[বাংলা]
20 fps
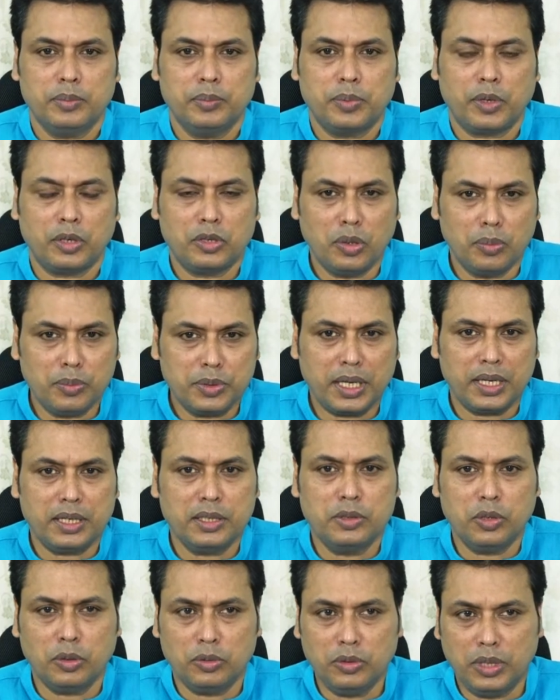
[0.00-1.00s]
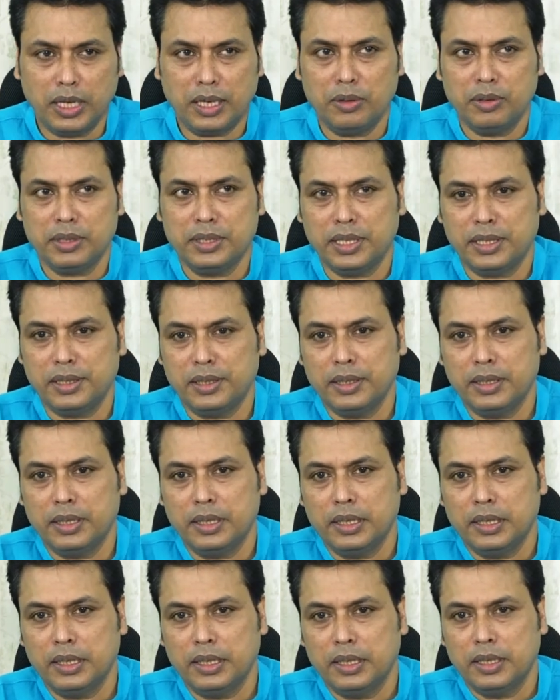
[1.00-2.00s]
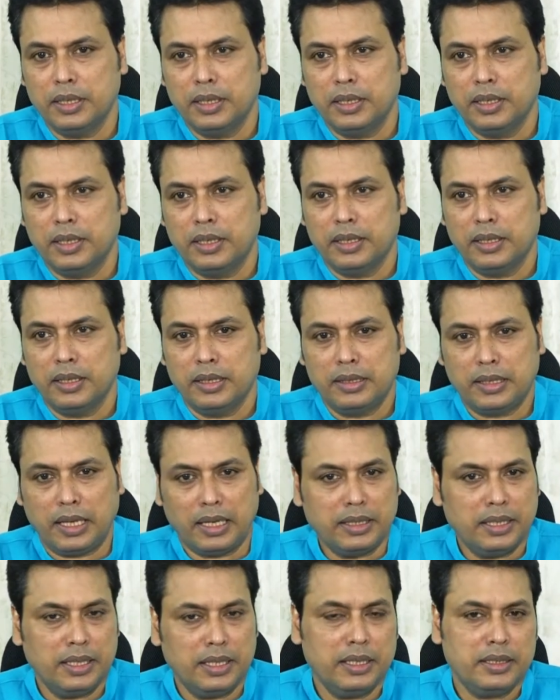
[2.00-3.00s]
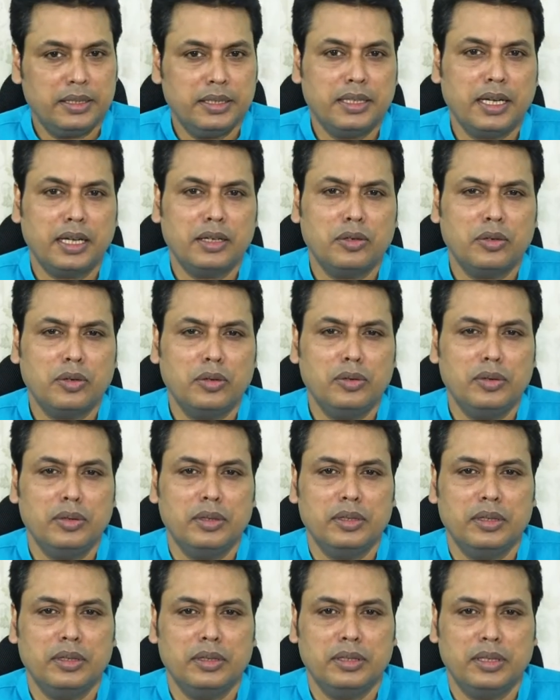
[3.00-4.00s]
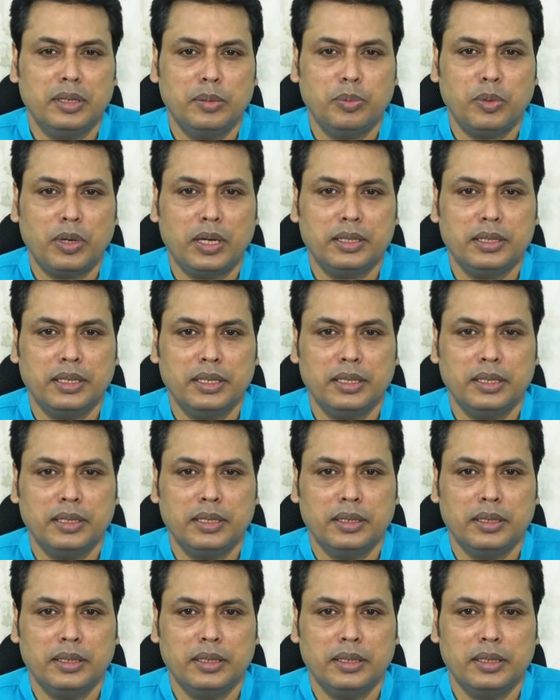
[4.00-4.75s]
প্রথম সারি যোদ্ধা রয়েছেন তাদের টিকাকরণ ত্রিপুরাতে